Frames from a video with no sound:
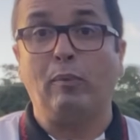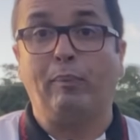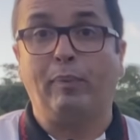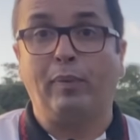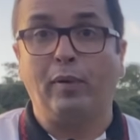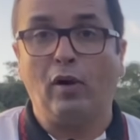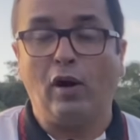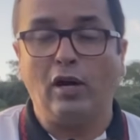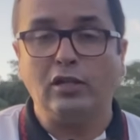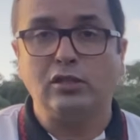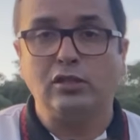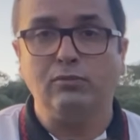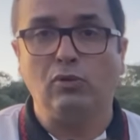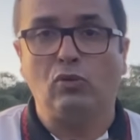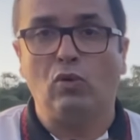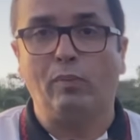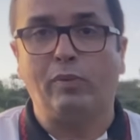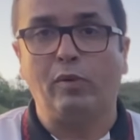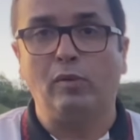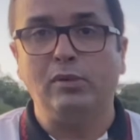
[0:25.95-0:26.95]
próximo
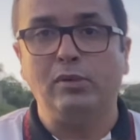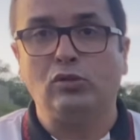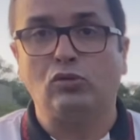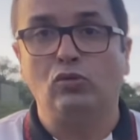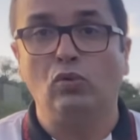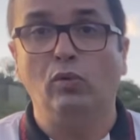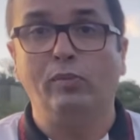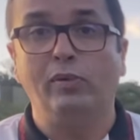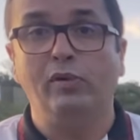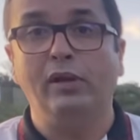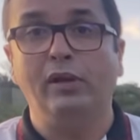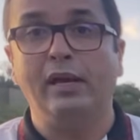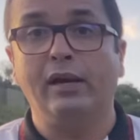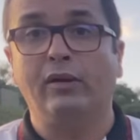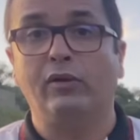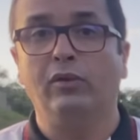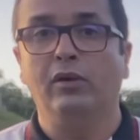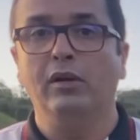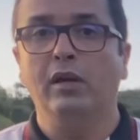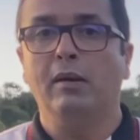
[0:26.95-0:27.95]
compromisso do Rubro
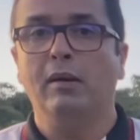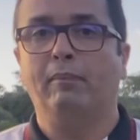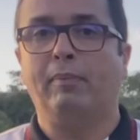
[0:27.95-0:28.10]
Negro